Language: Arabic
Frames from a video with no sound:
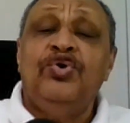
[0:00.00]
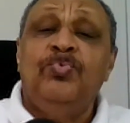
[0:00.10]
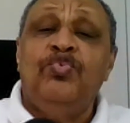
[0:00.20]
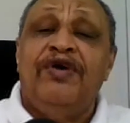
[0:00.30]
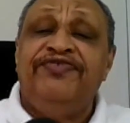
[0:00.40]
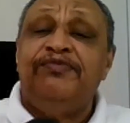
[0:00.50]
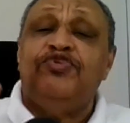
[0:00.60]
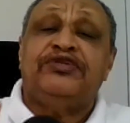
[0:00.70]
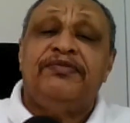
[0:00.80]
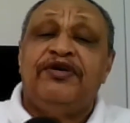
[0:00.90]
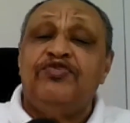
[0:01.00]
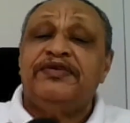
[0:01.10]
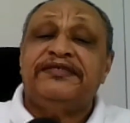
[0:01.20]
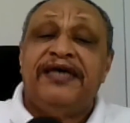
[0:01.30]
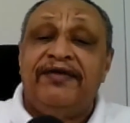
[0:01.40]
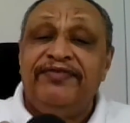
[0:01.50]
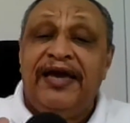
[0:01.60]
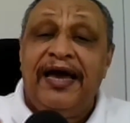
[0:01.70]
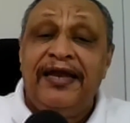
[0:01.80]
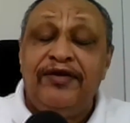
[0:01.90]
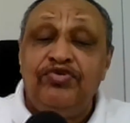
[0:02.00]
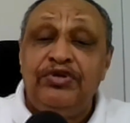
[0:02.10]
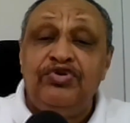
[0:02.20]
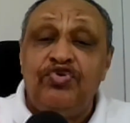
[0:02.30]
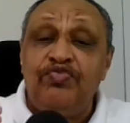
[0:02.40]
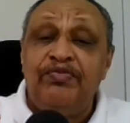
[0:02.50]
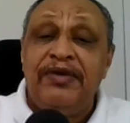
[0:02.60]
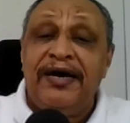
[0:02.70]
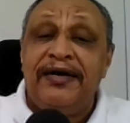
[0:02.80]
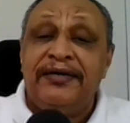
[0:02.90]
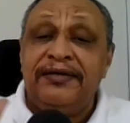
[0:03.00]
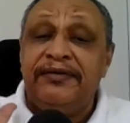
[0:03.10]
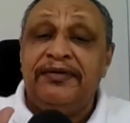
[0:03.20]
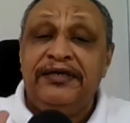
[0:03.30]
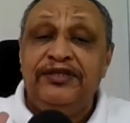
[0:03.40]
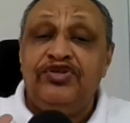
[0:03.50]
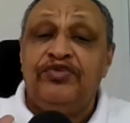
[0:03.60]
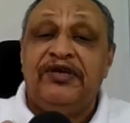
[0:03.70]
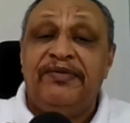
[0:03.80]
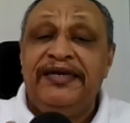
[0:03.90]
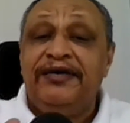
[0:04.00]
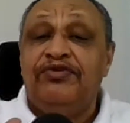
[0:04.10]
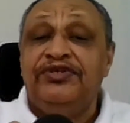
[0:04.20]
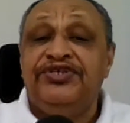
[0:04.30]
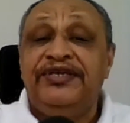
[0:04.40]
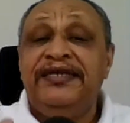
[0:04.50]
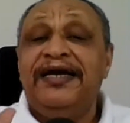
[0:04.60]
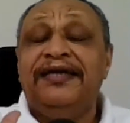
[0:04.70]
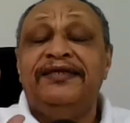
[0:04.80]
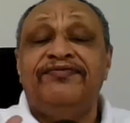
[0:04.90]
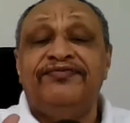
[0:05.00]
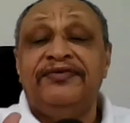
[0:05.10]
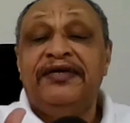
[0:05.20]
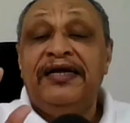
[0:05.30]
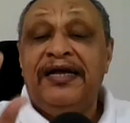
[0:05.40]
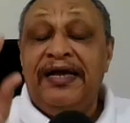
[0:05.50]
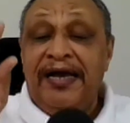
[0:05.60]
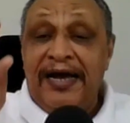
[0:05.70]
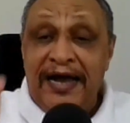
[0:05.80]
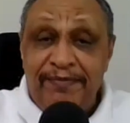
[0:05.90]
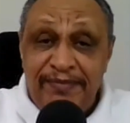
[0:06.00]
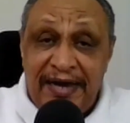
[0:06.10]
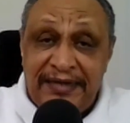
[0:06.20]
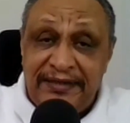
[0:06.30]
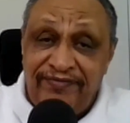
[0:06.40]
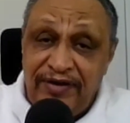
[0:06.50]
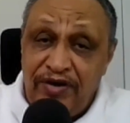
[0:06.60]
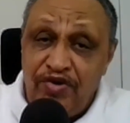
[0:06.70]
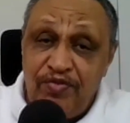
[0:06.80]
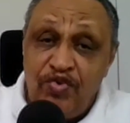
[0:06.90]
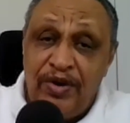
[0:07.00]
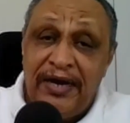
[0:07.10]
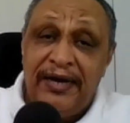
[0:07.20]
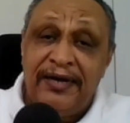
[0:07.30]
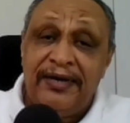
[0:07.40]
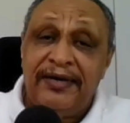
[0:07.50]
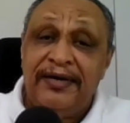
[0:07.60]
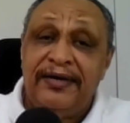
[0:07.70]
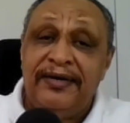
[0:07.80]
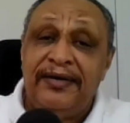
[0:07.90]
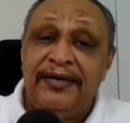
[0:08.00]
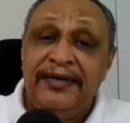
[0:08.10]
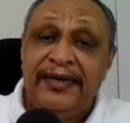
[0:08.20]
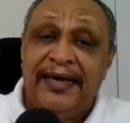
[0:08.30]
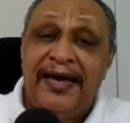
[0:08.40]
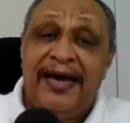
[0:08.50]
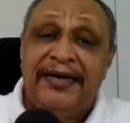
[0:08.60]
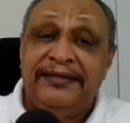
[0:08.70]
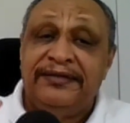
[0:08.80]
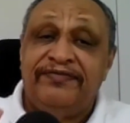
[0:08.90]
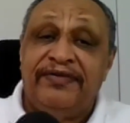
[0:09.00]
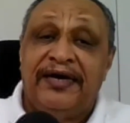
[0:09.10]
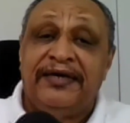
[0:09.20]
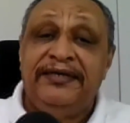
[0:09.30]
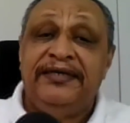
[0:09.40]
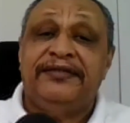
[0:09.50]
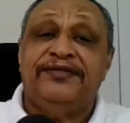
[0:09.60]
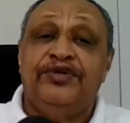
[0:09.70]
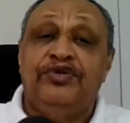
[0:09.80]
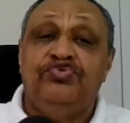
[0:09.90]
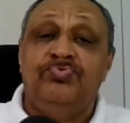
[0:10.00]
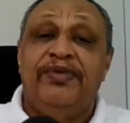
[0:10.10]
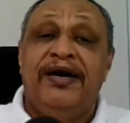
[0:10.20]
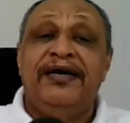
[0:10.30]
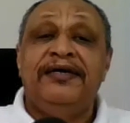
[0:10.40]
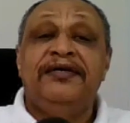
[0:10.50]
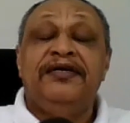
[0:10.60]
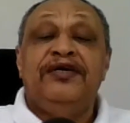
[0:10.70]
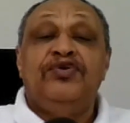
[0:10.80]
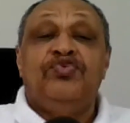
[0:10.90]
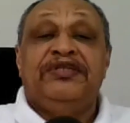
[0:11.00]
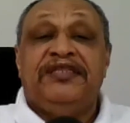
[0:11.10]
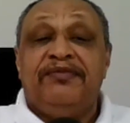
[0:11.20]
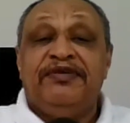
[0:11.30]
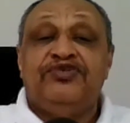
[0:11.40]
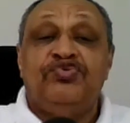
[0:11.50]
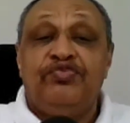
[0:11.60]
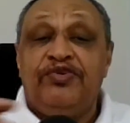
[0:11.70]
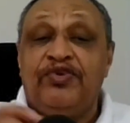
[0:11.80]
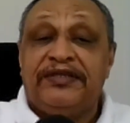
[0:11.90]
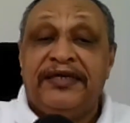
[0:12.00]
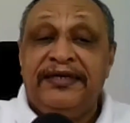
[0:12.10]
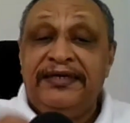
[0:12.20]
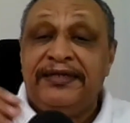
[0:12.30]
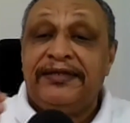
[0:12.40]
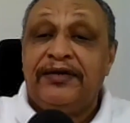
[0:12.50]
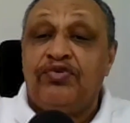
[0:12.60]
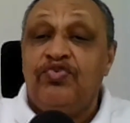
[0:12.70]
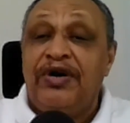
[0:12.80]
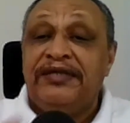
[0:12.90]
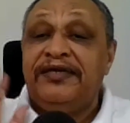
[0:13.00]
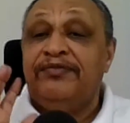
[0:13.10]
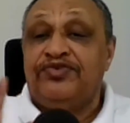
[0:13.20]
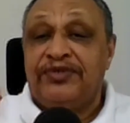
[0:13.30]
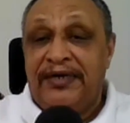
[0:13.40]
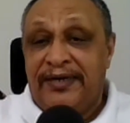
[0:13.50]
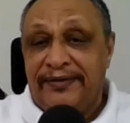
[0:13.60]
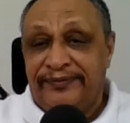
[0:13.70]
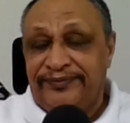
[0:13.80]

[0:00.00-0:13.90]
وفي مؤتمرهم الصحفي أعلنوا أنه هم عندهم 28 هدف أهم هدف لهم هو إلغاء اتفاقية جوبا والتمسك بوطنية القوات المسلحة